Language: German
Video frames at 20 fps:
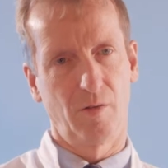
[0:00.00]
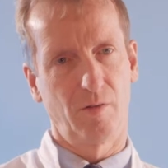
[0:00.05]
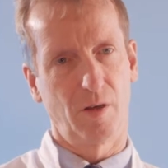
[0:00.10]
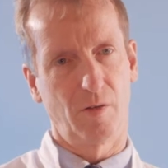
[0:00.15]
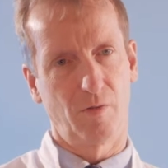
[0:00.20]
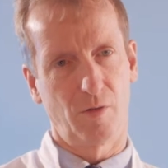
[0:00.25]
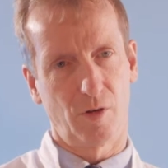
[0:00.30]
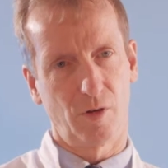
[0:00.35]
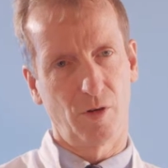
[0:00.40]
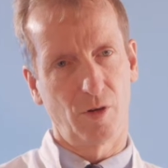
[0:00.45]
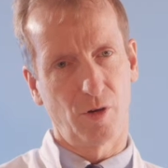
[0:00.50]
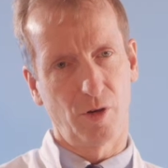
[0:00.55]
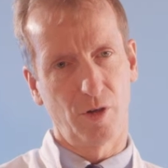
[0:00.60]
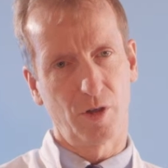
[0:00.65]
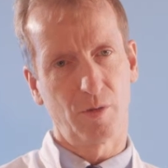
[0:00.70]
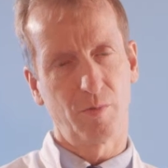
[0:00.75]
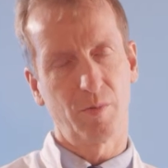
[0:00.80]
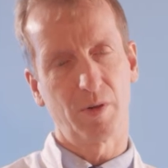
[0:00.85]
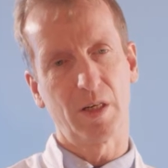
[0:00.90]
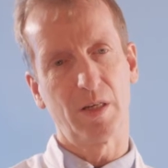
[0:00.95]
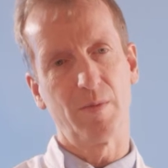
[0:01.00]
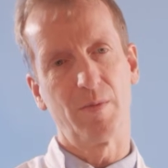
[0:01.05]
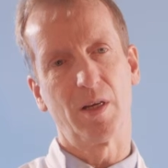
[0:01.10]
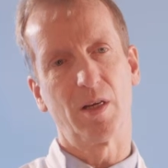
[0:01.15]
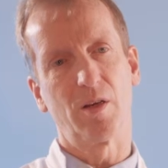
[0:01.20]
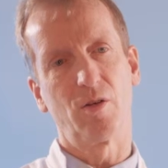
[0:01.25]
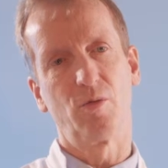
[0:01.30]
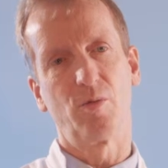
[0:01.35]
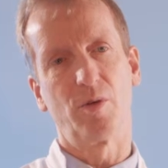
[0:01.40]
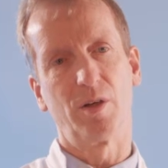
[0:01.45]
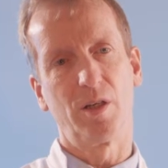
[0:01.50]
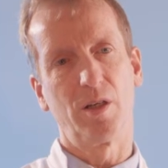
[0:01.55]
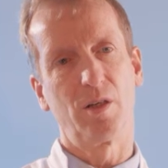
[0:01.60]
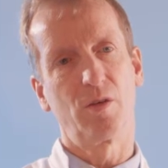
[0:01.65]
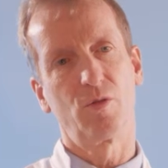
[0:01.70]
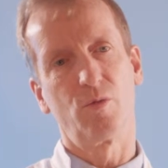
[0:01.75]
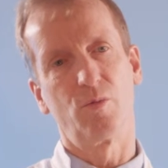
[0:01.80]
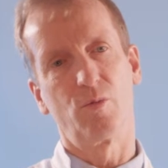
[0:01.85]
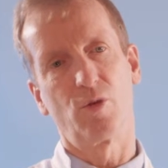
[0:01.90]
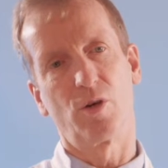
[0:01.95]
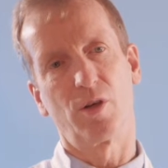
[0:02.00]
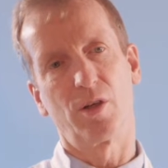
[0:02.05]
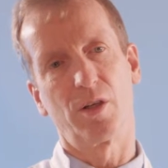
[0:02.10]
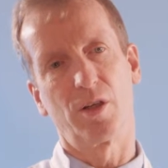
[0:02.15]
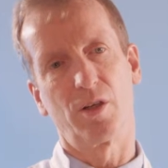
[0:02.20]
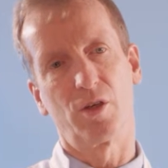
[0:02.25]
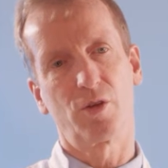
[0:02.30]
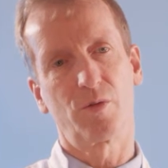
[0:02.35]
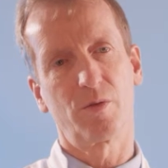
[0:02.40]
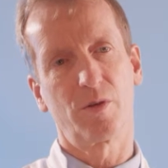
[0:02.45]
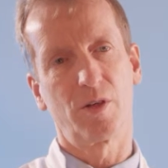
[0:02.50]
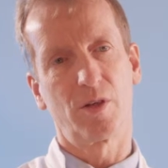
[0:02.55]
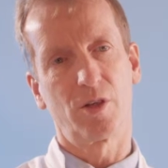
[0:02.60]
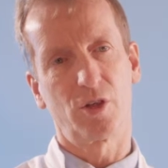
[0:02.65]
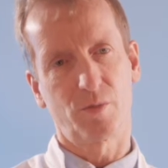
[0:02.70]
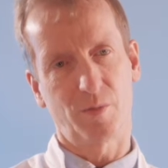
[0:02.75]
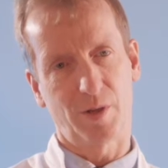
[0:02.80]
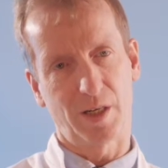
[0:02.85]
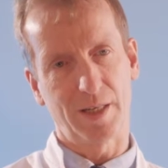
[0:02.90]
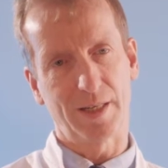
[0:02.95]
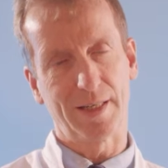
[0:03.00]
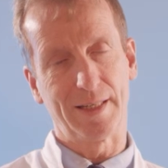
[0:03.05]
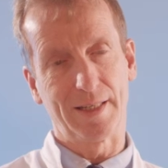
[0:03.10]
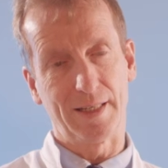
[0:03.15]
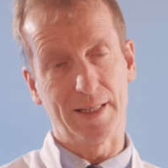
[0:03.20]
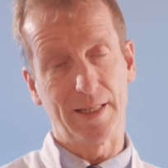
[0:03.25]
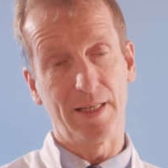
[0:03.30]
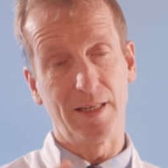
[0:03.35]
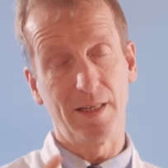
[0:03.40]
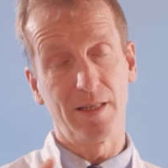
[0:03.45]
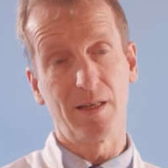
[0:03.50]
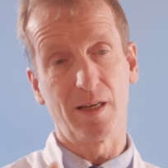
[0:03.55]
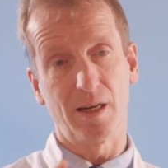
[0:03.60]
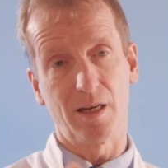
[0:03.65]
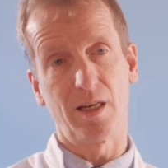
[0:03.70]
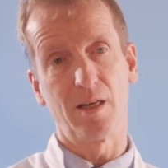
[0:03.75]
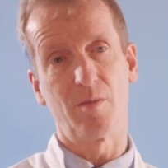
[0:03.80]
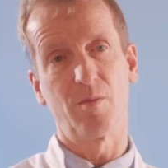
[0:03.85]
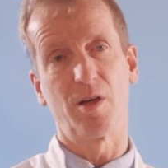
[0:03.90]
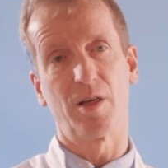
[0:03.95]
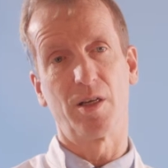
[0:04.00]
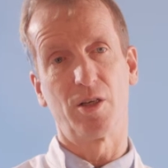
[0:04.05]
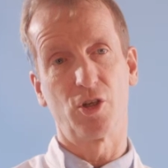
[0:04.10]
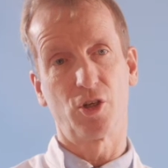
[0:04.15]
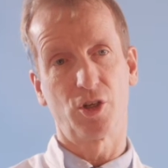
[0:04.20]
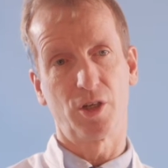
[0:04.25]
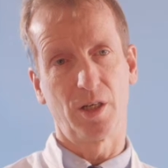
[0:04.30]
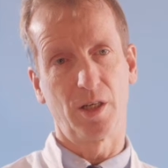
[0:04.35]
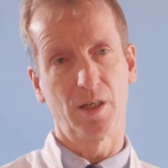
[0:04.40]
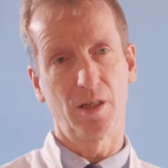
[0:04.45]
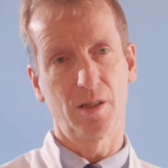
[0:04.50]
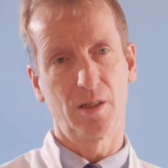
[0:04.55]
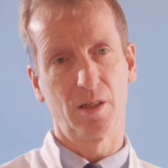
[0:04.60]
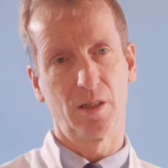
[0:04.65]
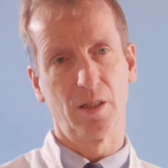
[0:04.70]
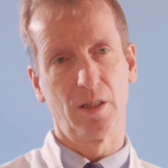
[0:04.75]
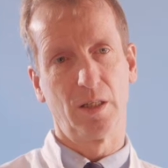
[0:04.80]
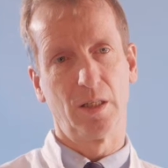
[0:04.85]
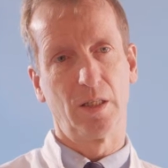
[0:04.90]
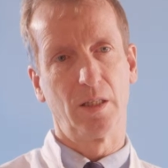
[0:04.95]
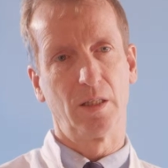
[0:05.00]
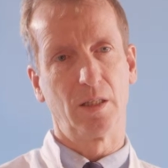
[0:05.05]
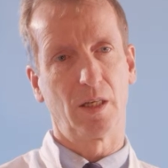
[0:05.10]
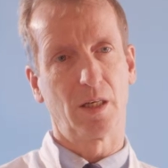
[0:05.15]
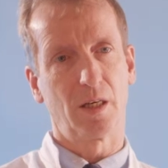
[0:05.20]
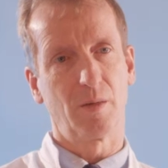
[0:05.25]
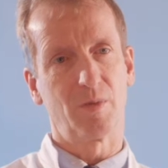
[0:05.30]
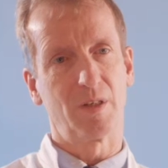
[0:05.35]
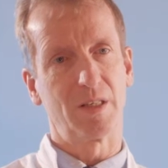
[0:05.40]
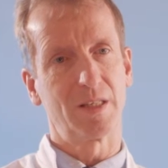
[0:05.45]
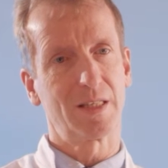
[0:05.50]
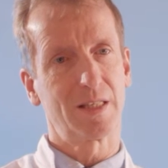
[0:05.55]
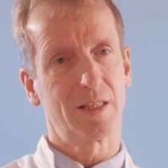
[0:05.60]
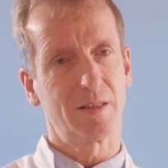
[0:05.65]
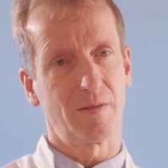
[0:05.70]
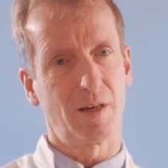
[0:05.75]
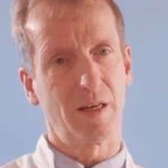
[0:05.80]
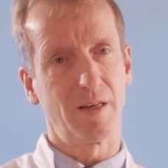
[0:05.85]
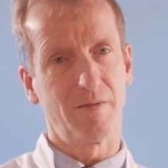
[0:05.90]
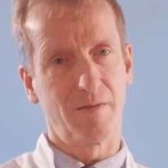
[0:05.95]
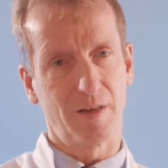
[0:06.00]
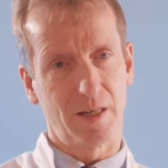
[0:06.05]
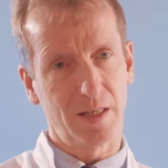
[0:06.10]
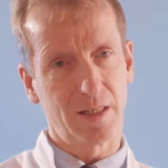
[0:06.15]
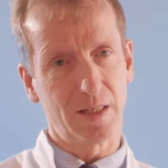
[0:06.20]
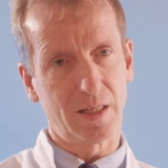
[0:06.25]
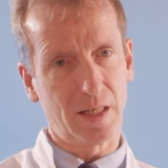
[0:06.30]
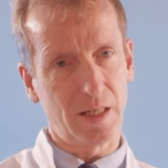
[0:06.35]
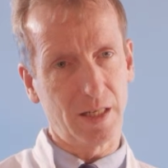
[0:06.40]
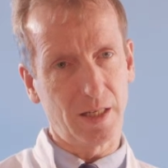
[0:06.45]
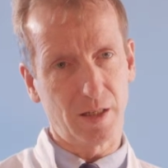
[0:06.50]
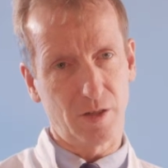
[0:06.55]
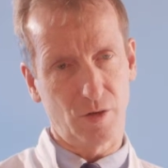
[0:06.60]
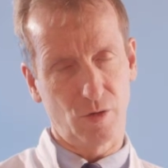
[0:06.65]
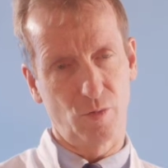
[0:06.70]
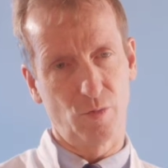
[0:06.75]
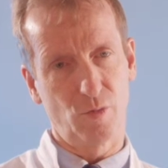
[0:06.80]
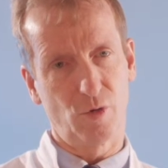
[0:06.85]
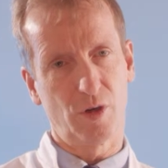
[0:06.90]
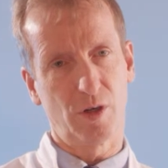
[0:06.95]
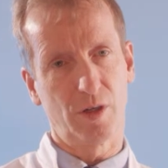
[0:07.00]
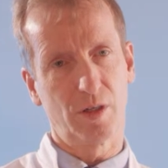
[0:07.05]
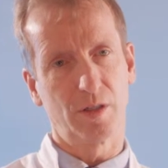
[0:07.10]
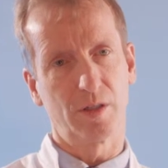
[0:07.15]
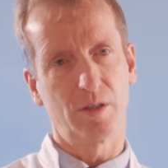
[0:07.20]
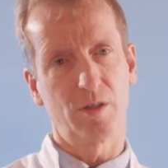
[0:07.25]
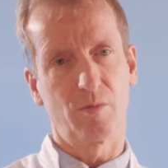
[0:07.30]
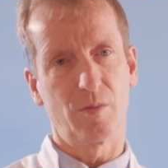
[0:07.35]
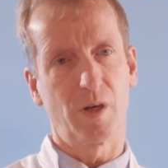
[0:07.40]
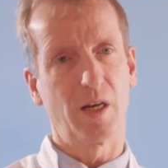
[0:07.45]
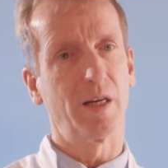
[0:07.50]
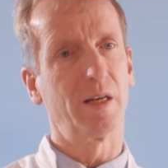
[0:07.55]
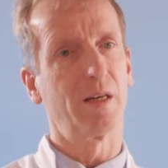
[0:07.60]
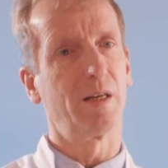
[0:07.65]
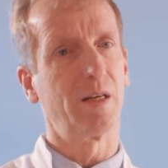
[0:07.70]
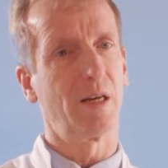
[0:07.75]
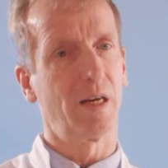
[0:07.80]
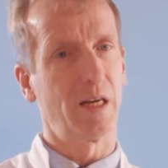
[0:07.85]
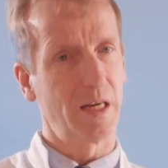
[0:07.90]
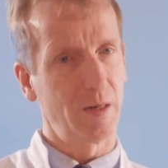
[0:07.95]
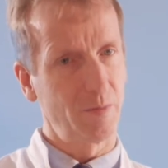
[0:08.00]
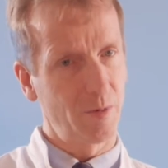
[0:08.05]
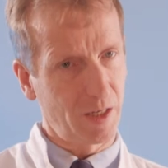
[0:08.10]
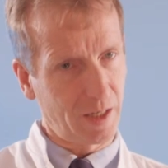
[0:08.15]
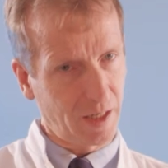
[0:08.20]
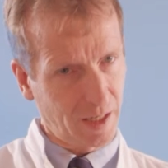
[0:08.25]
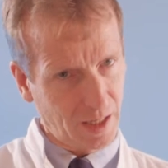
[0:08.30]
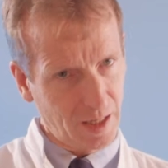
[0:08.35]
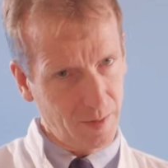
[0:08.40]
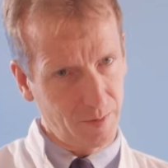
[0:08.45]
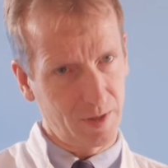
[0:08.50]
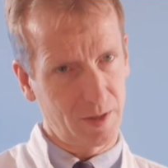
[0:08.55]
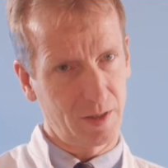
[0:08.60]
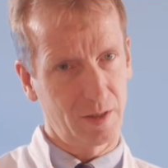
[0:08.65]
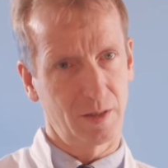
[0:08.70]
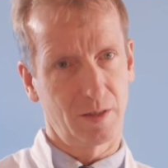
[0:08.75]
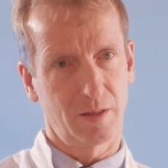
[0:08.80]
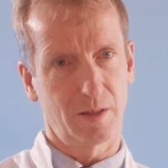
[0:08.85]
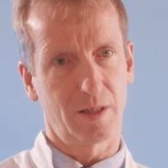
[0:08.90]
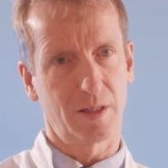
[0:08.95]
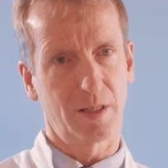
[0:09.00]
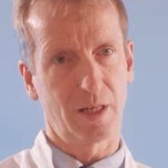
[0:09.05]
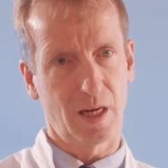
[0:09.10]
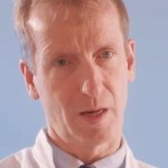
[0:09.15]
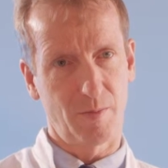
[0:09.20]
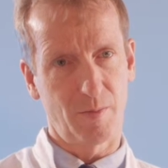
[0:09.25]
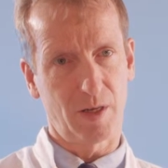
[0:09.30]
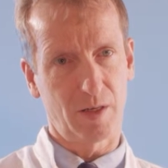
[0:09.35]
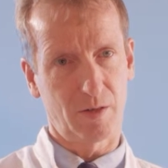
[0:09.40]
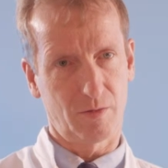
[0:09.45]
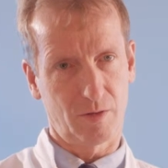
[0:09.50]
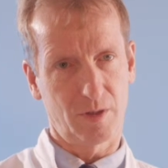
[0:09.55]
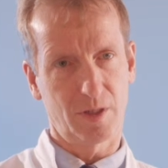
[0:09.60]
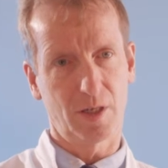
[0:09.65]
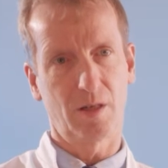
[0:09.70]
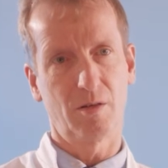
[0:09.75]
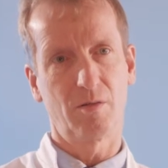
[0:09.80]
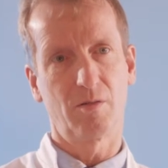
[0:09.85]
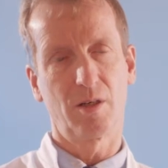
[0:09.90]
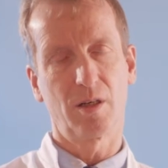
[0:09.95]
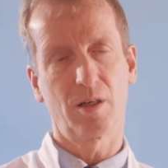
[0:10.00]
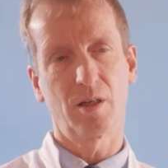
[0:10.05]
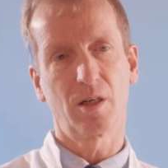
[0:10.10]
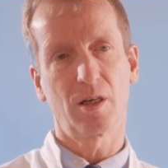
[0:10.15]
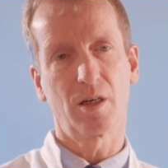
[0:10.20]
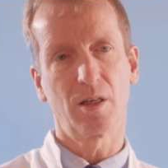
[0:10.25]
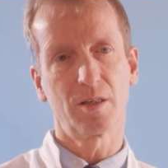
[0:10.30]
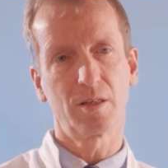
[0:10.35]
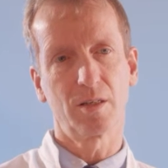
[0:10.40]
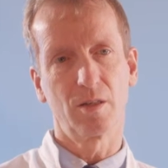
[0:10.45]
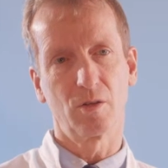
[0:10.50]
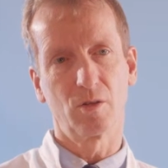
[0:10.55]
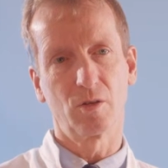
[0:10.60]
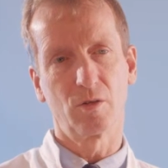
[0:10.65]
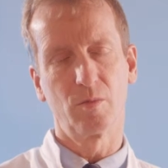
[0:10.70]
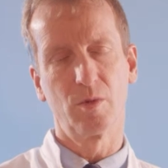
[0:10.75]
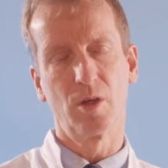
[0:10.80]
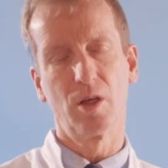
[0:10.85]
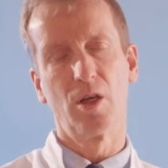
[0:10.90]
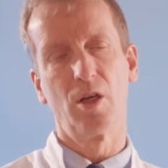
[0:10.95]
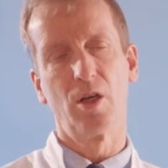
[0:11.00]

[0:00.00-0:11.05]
Wir wollen heute primär über die Tumoren äh, sprechen, die in der Leber entstehen. Da gibt es zwei wesentliche Tumoren. Zum einen der Leberkrebs, das hepatozelluläre Karzinom,